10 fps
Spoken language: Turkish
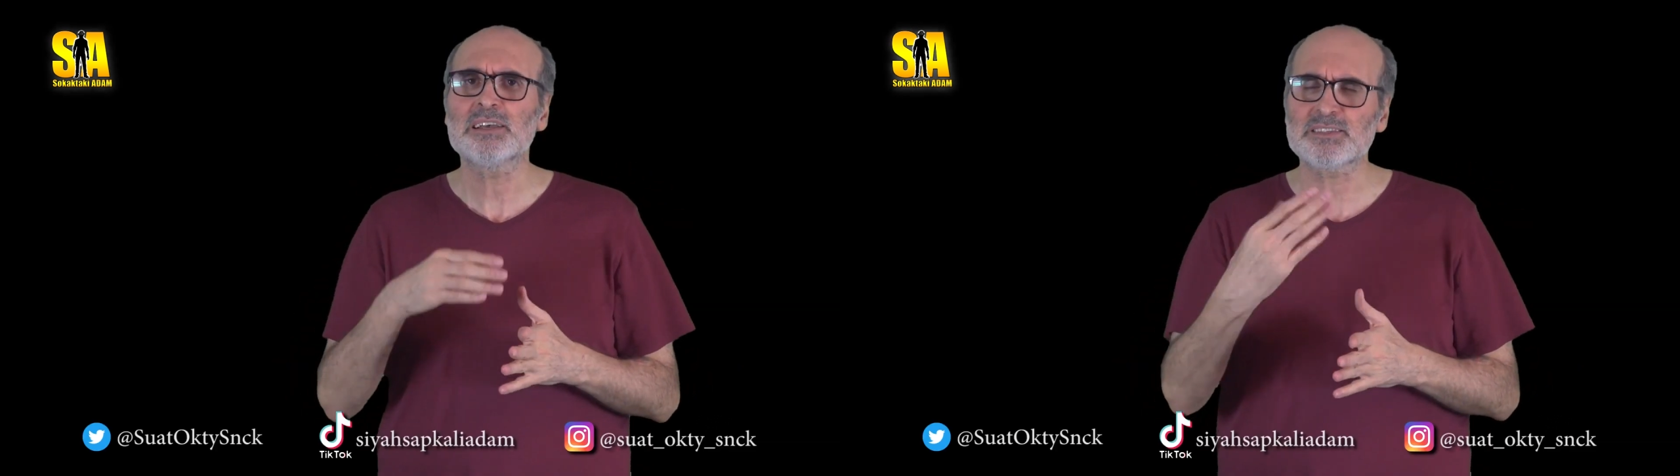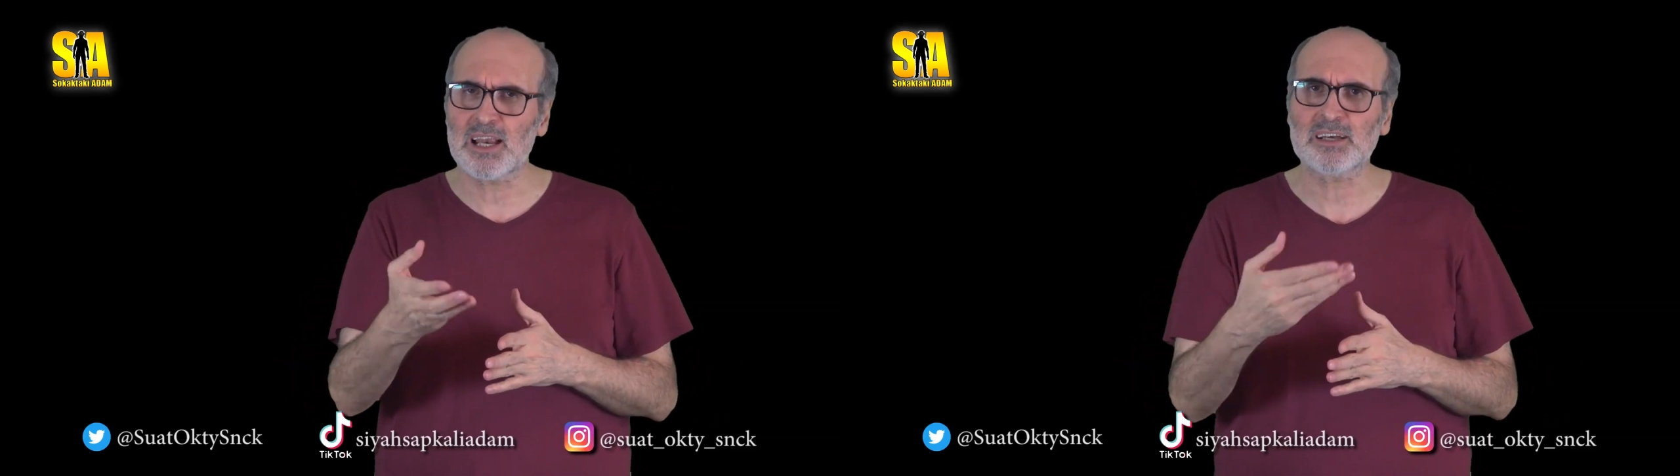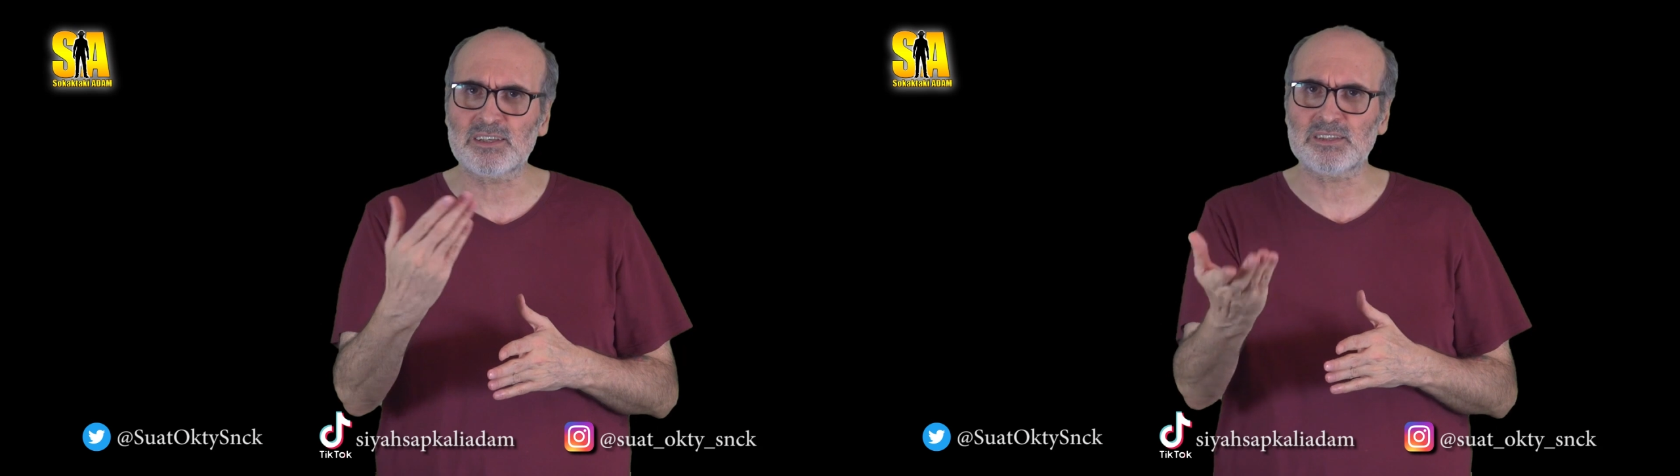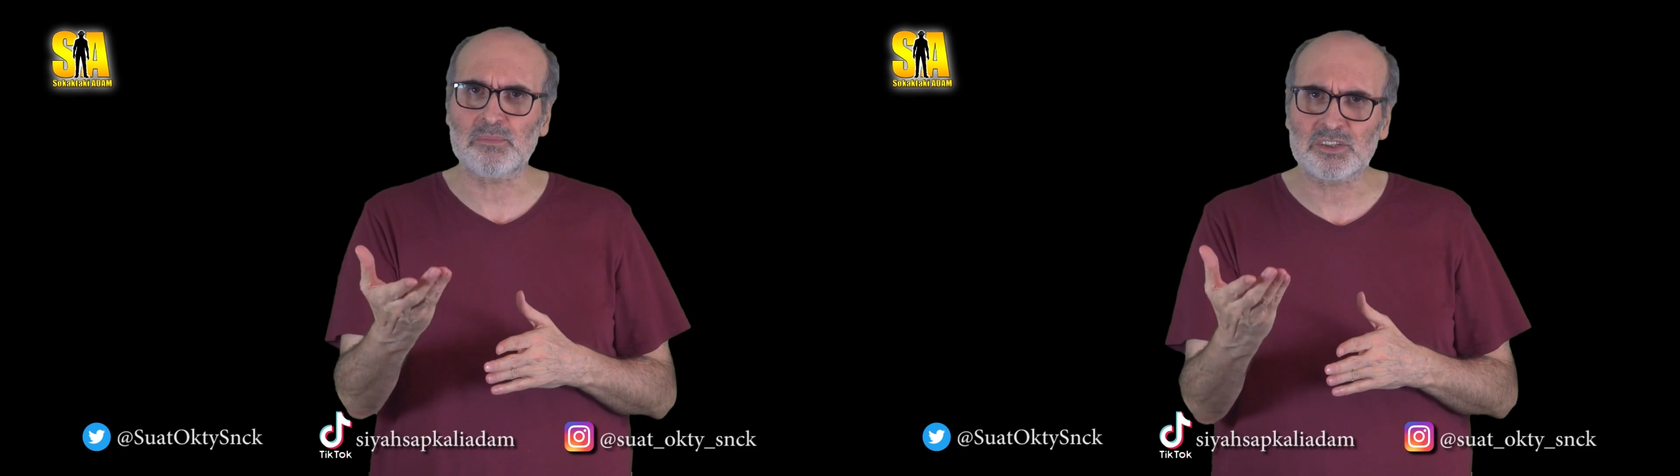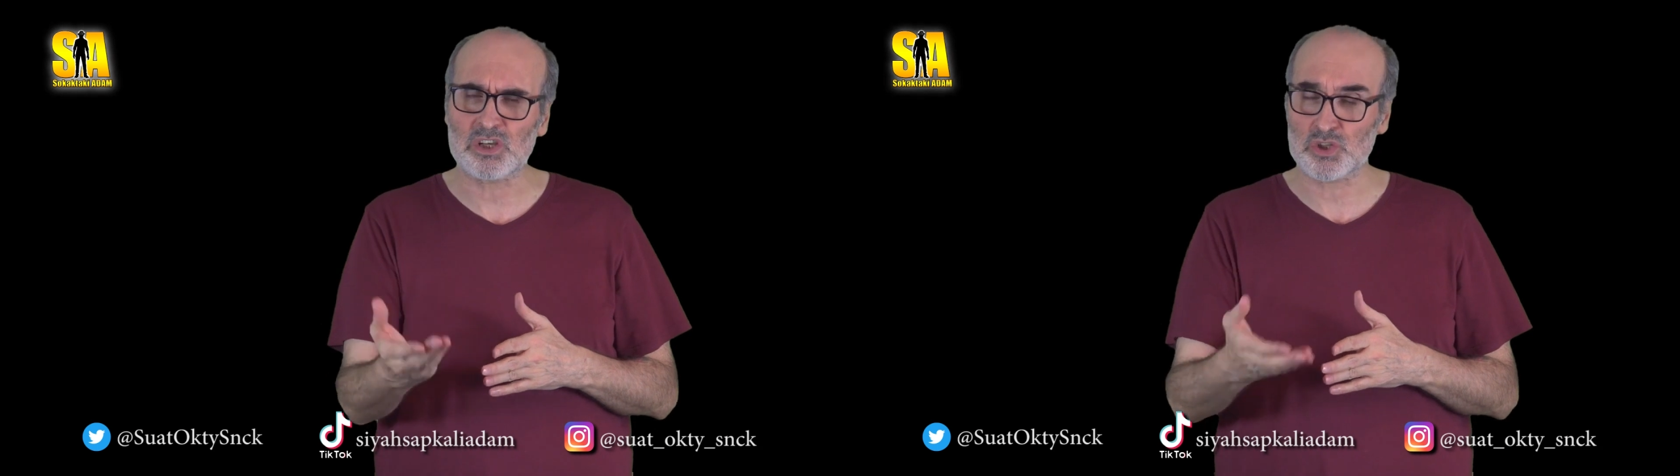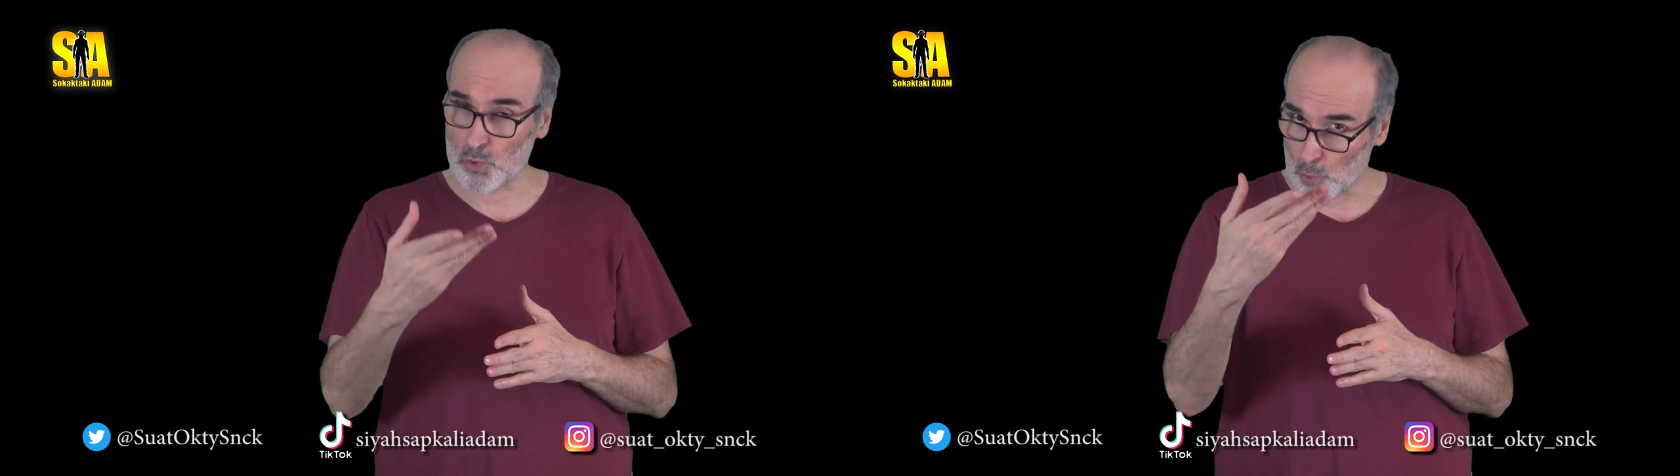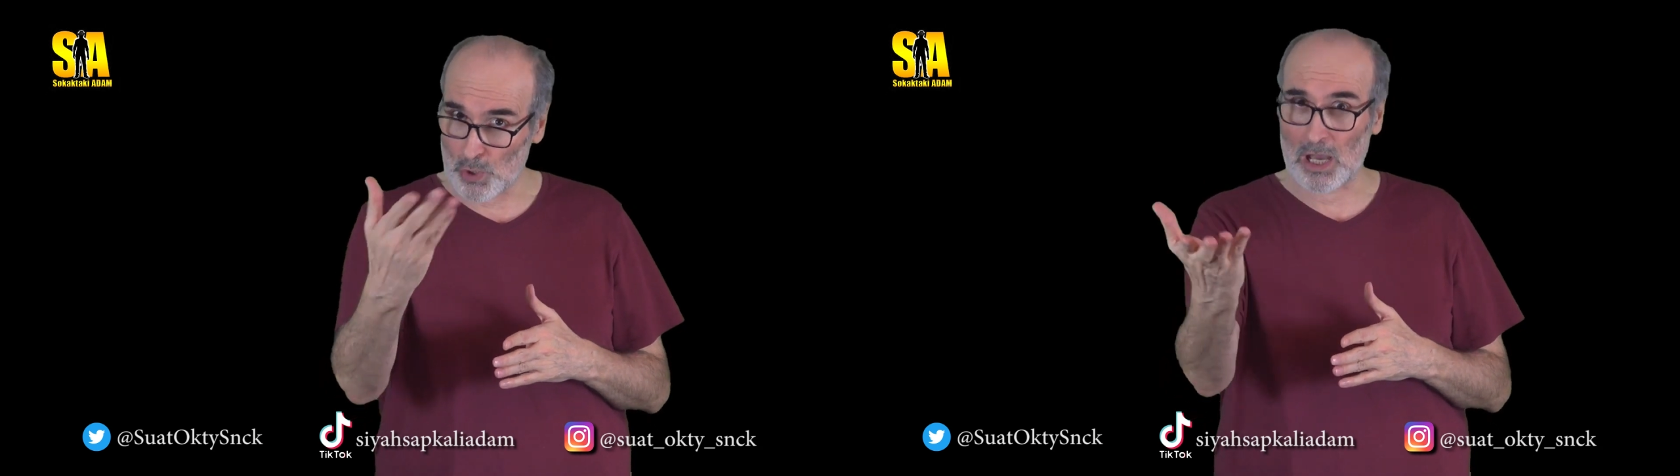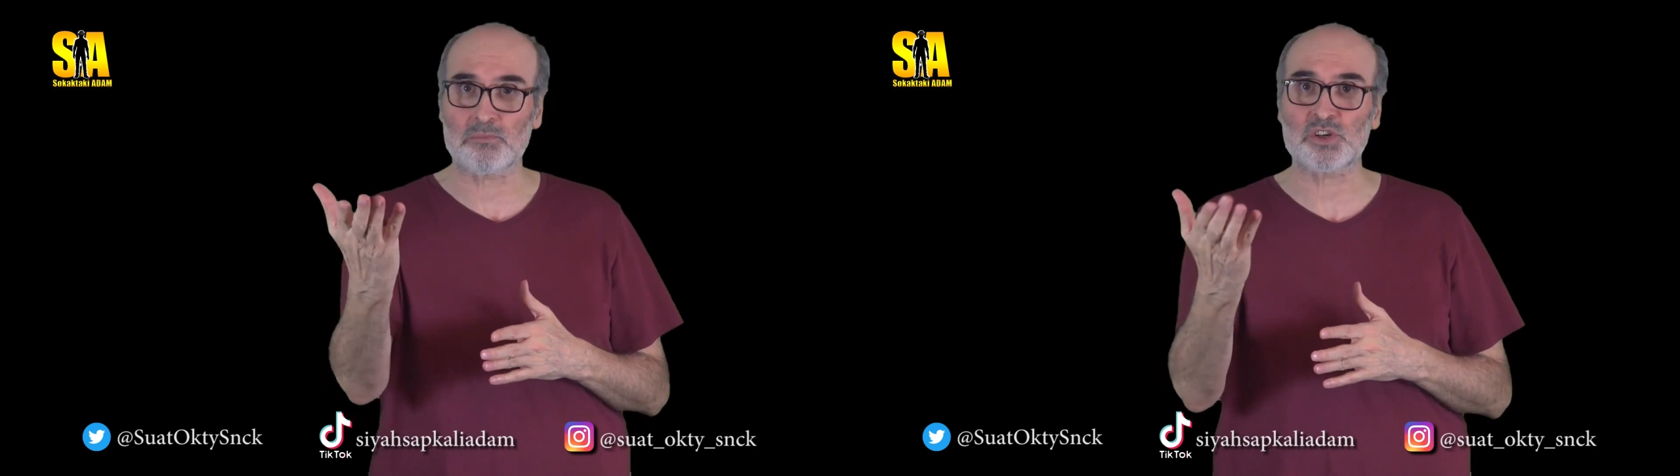Selahattin Demirtaş'ı
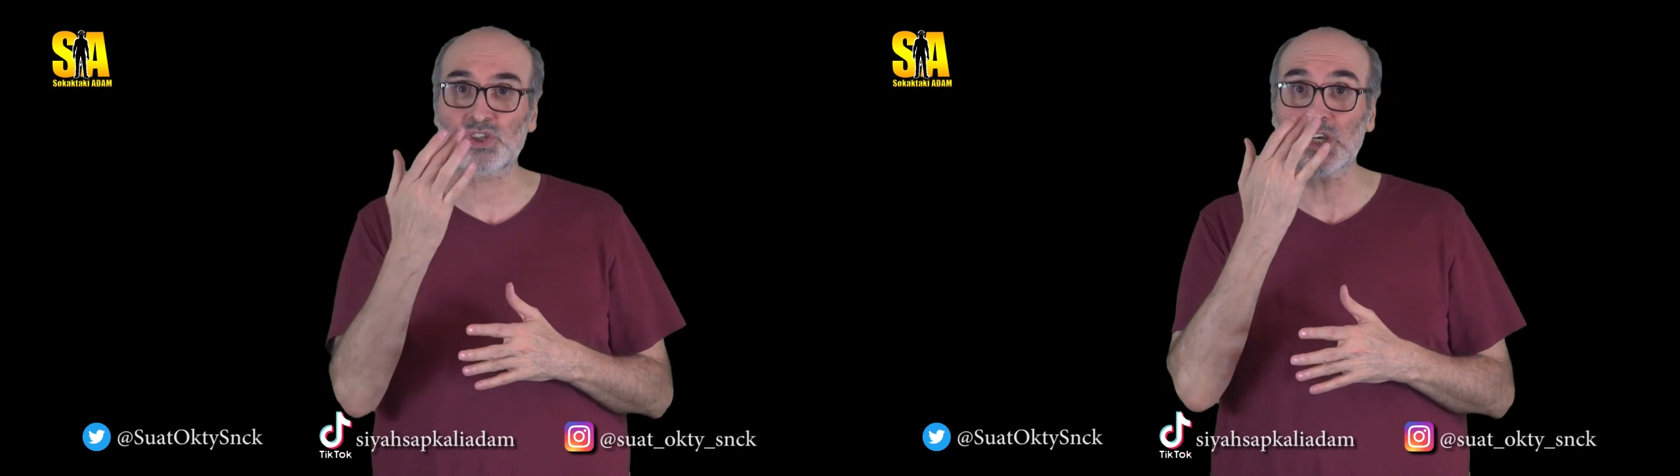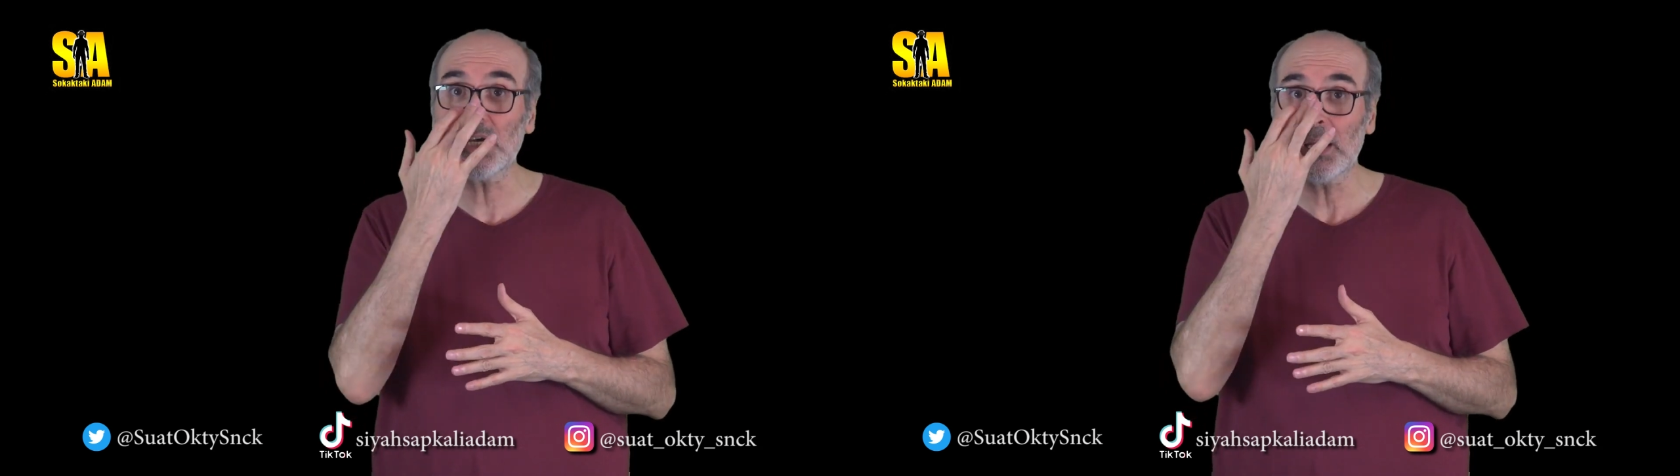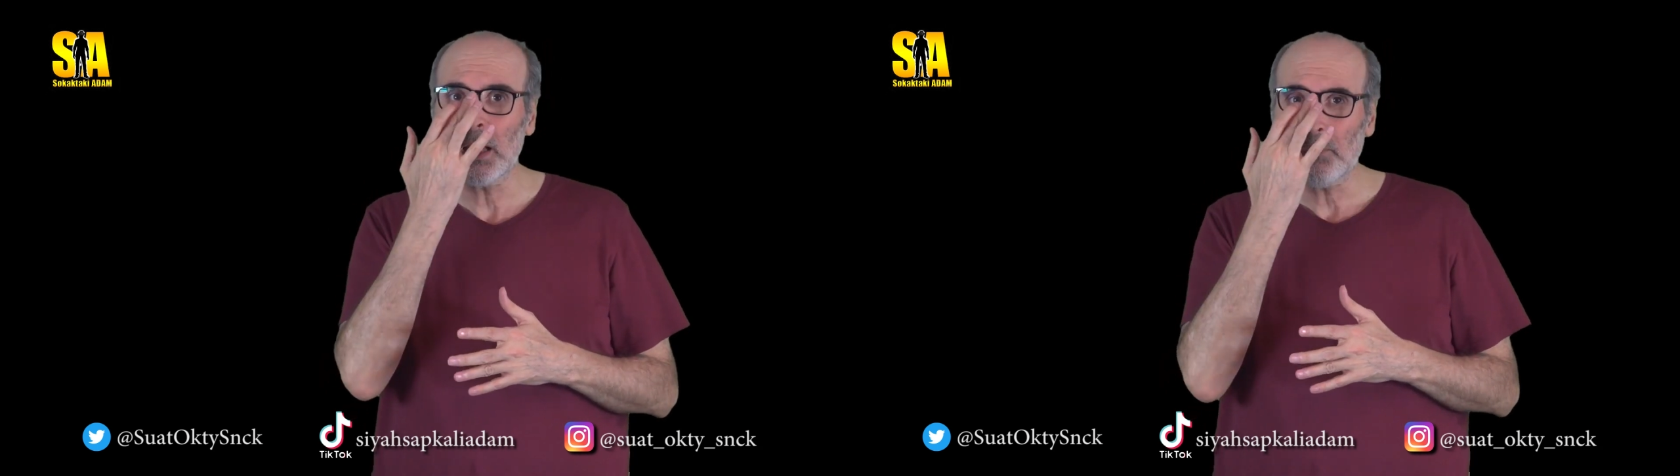uyarmıştı.